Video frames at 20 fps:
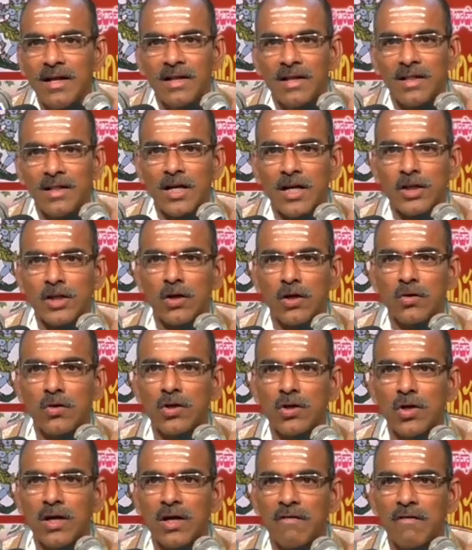తక్షకుడి
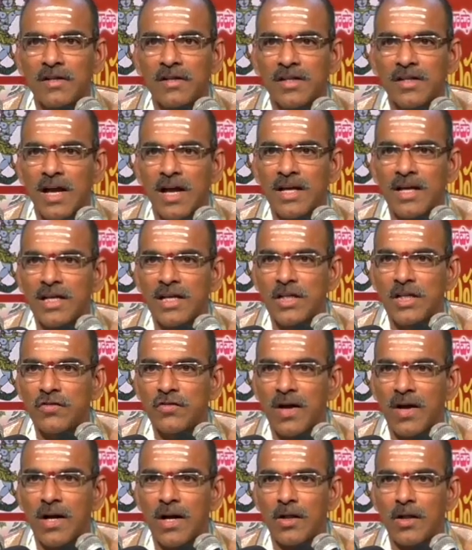యొక్క విషాగ్ని
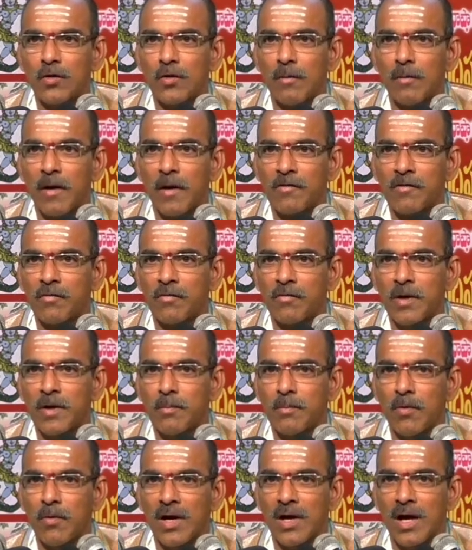జ్వాలలతో
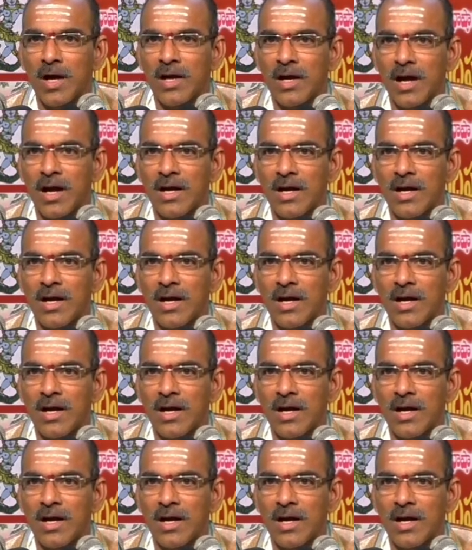భస్మైపోగాక